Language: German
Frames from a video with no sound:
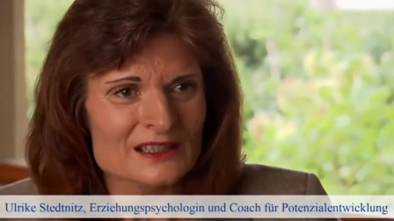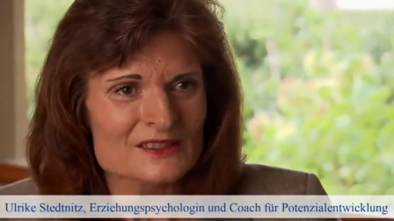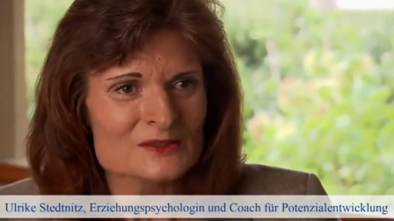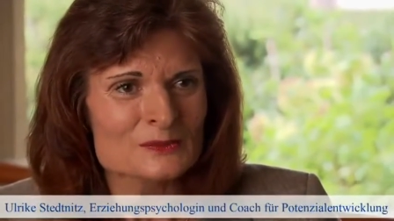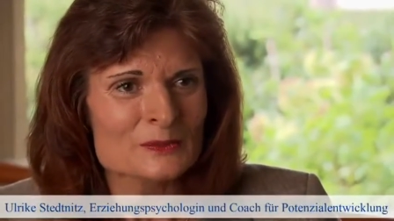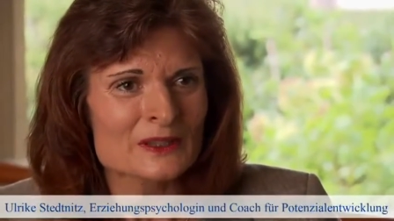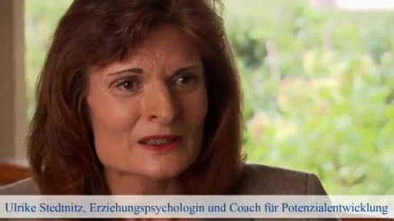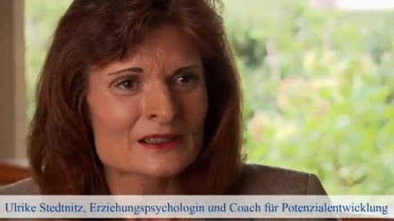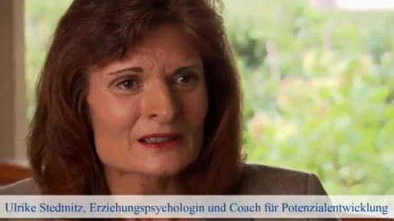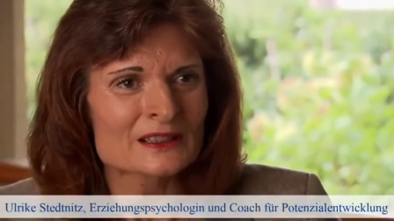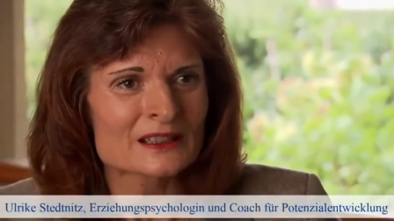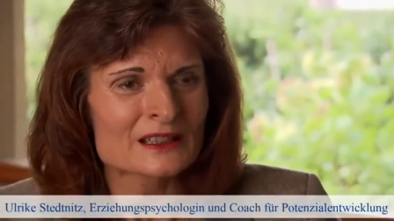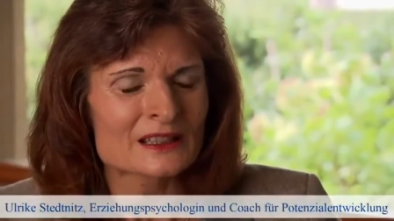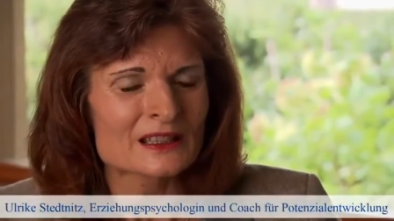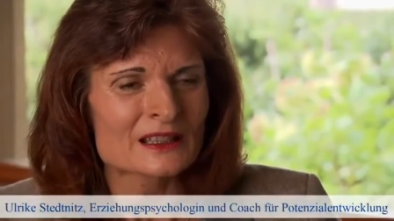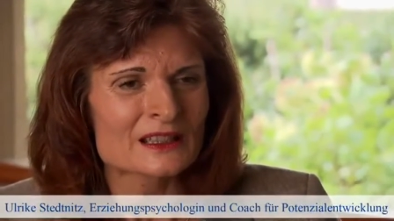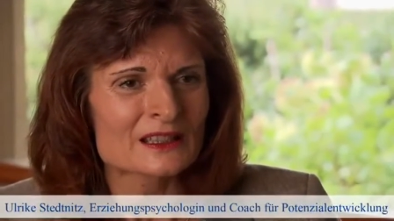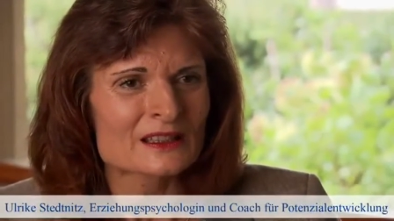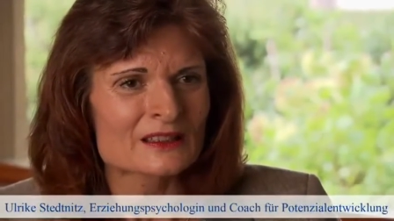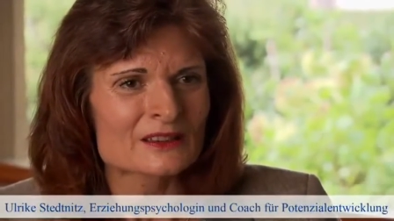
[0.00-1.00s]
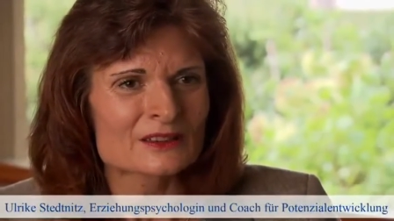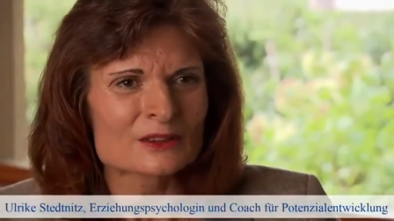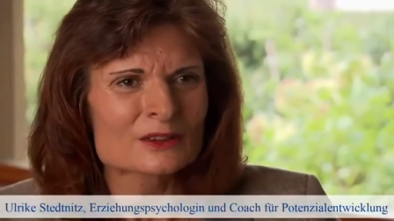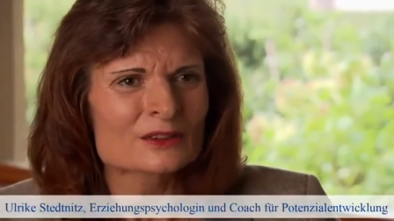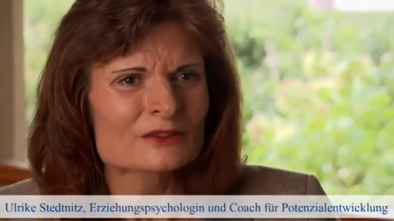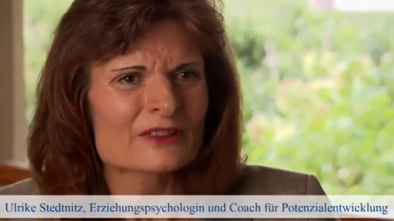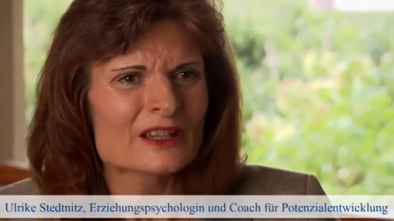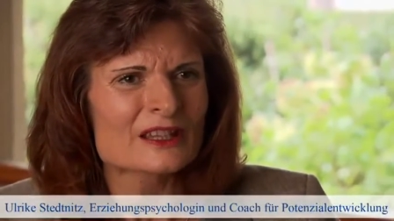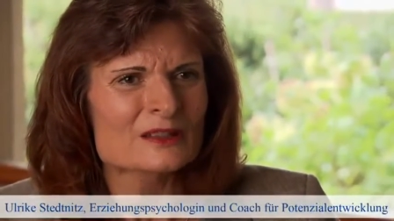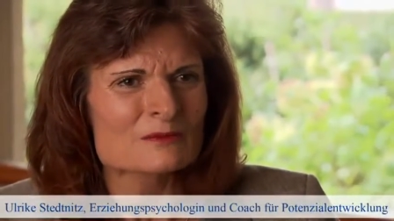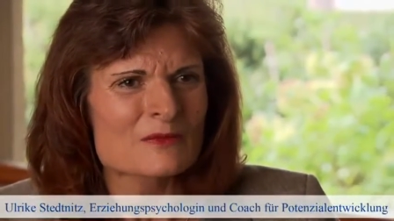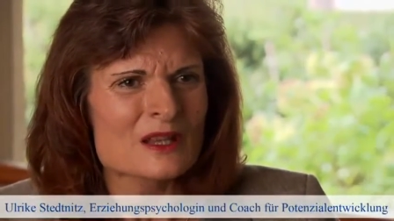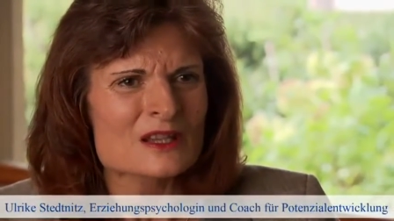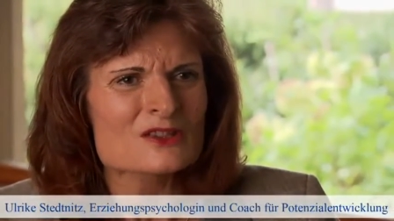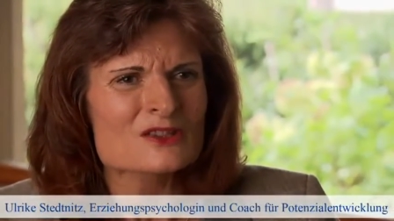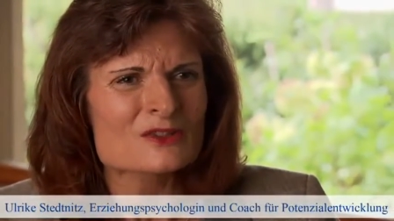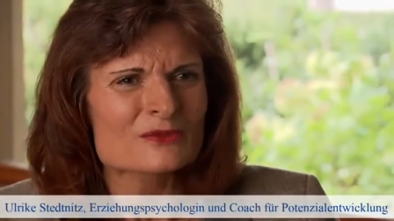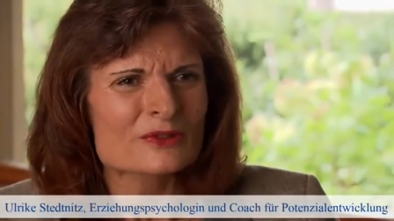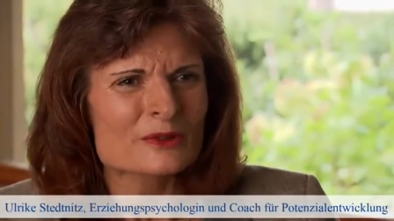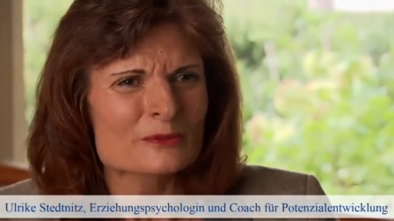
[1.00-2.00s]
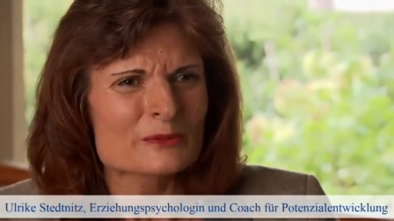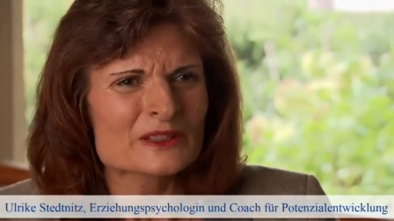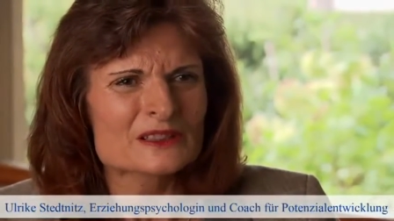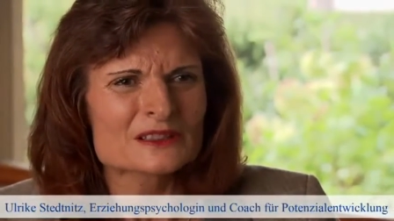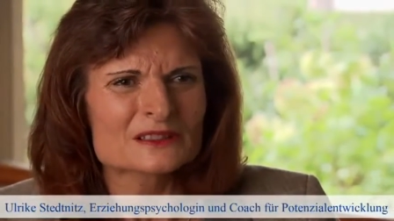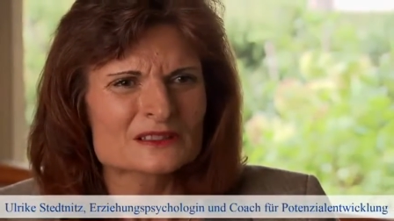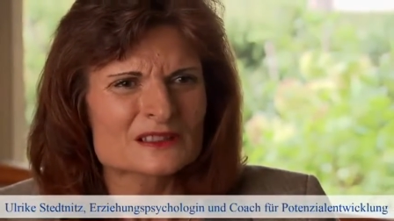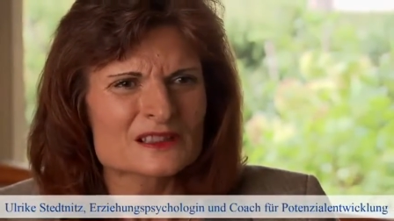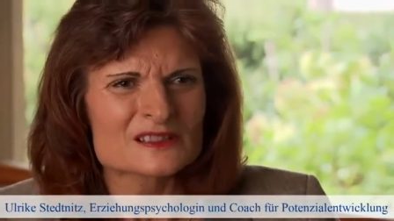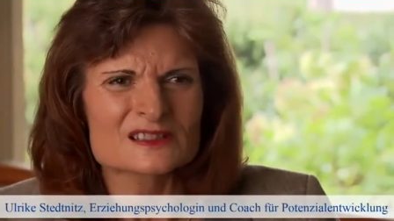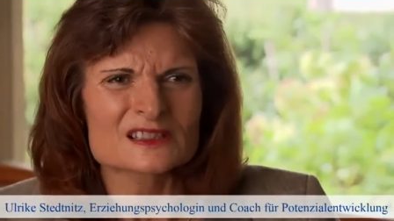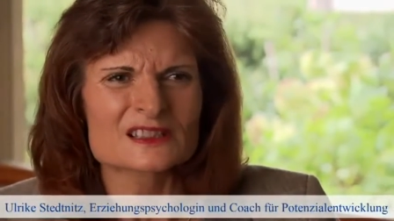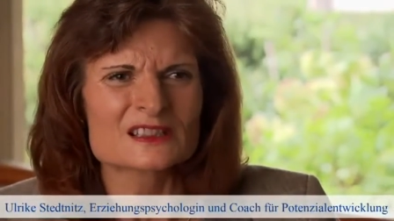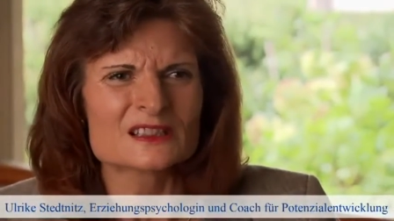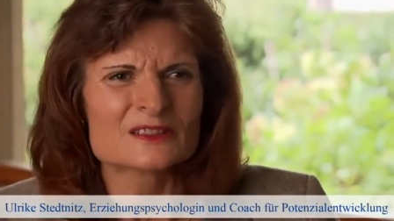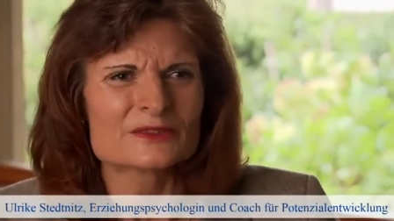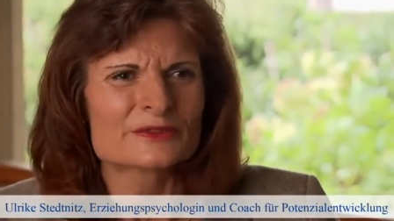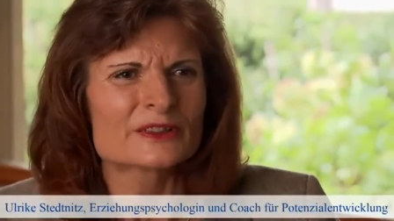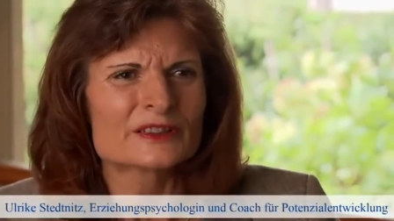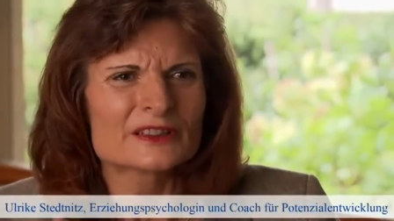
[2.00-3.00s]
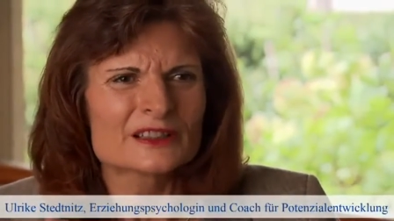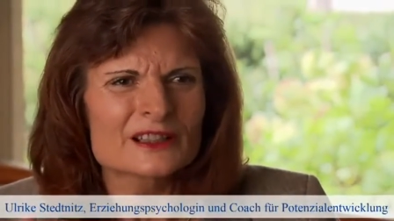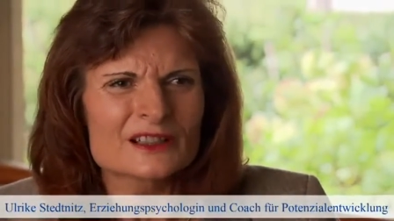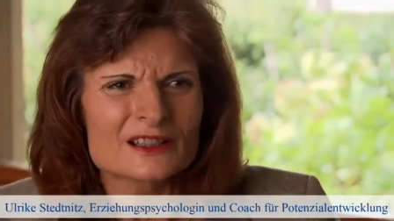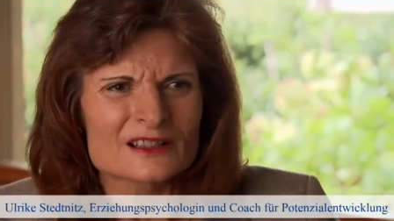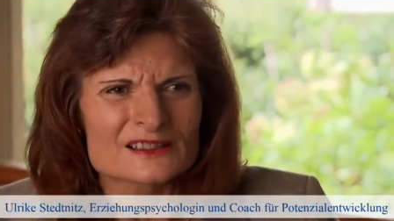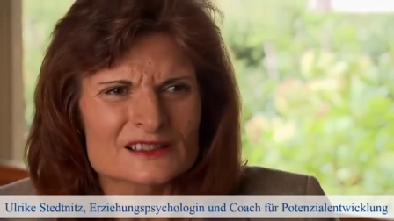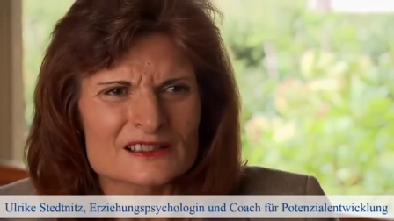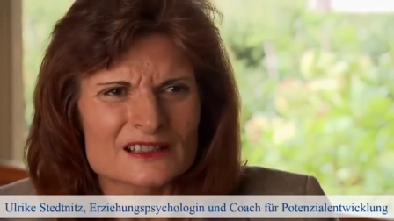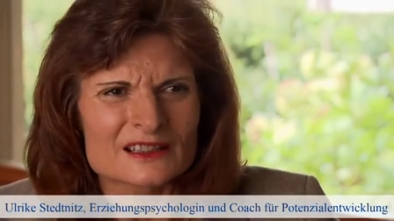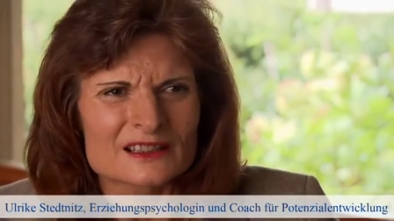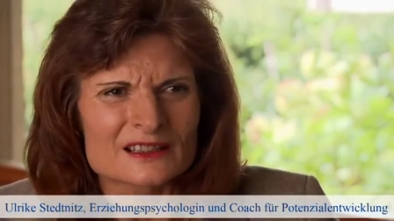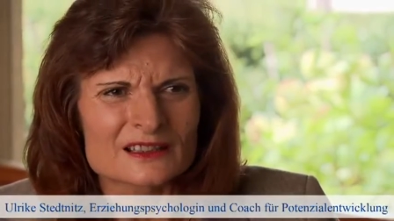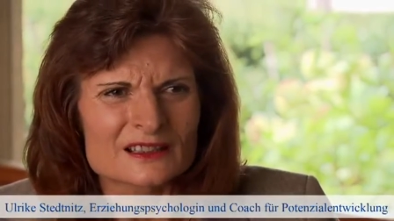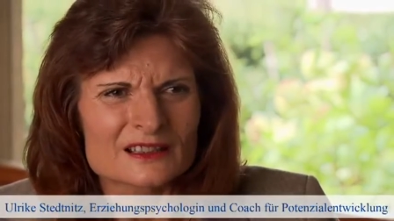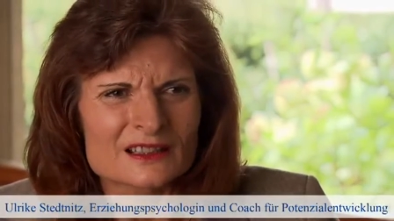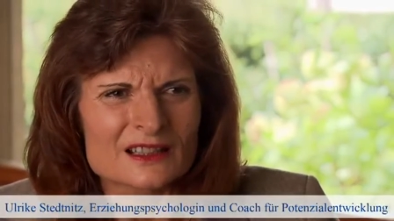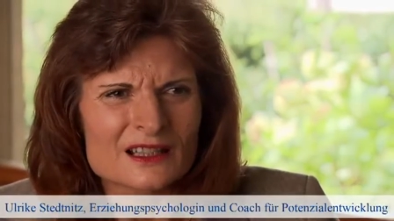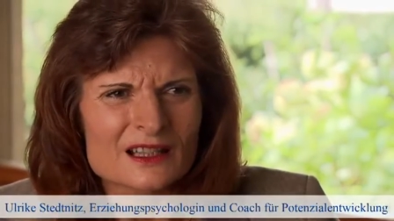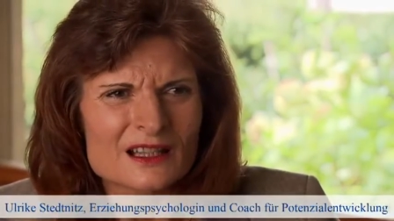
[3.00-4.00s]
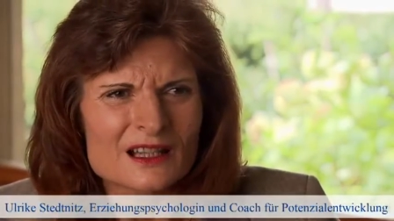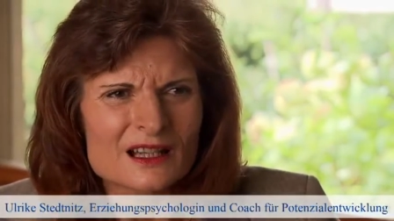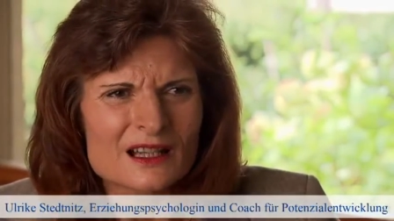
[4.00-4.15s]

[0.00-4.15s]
dass man äh, irgendwelchen Menschen vermittelt, dass sie Verlierer sind.